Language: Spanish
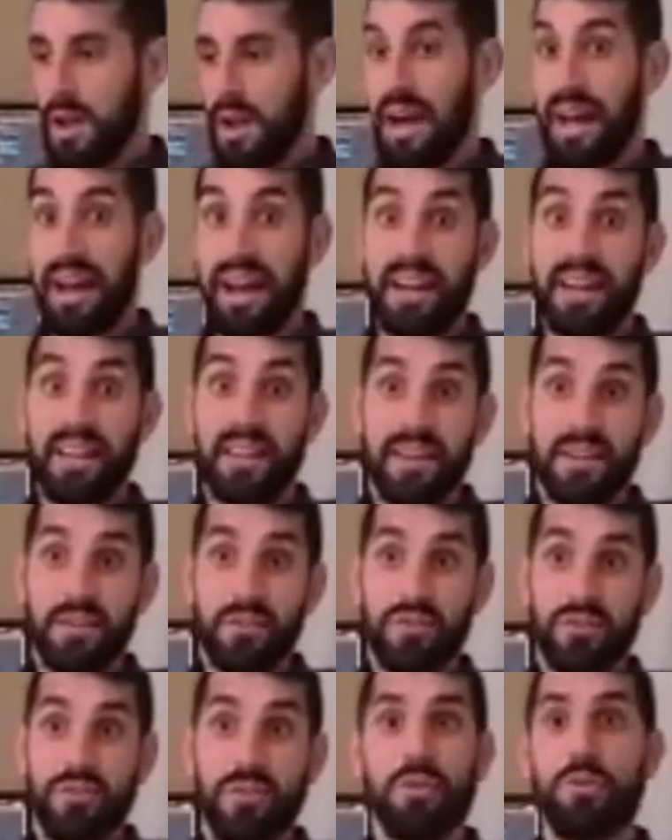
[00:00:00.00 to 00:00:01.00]
A raíz de
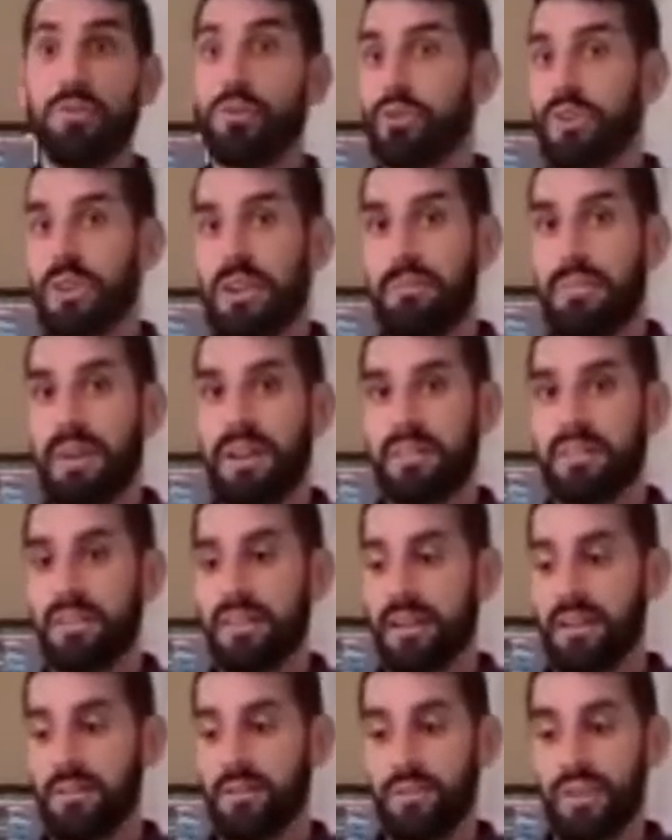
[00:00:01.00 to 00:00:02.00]
eso, otra
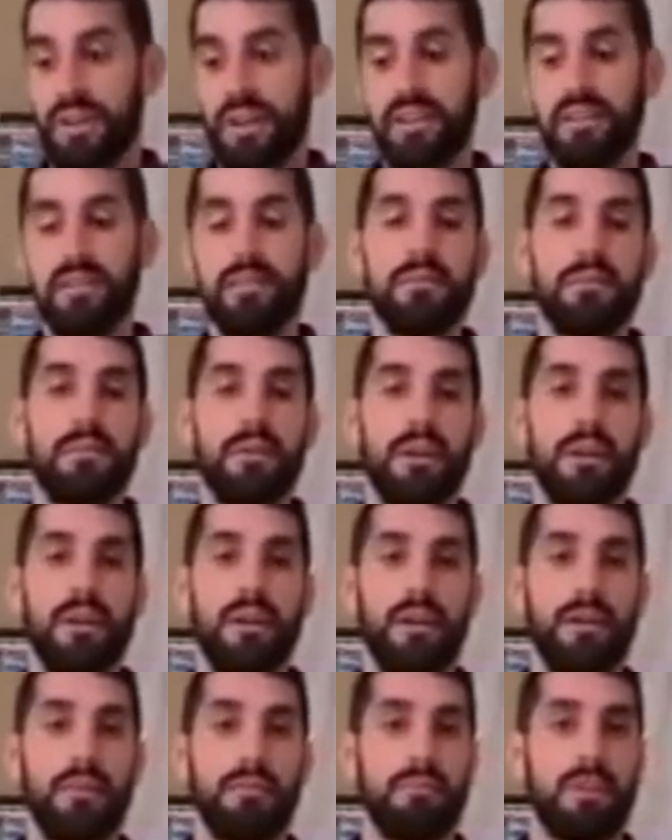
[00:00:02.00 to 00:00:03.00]
empresa de la ciudad
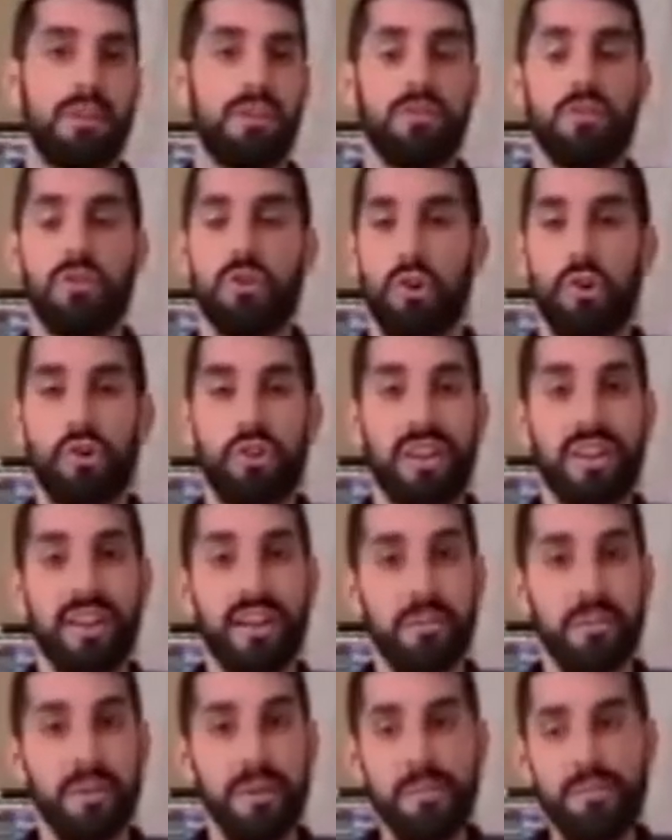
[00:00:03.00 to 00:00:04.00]
eh, decidió
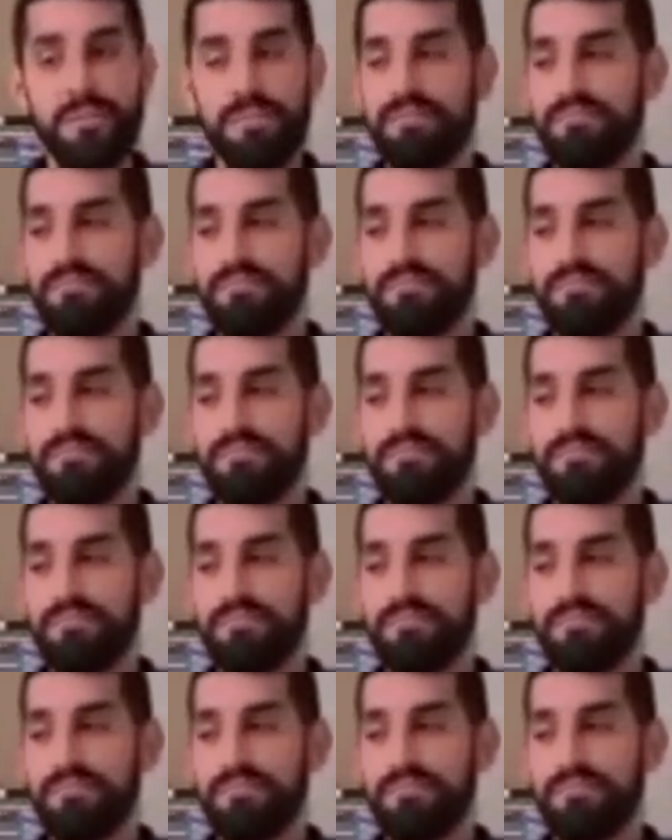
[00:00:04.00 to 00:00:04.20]
contratarme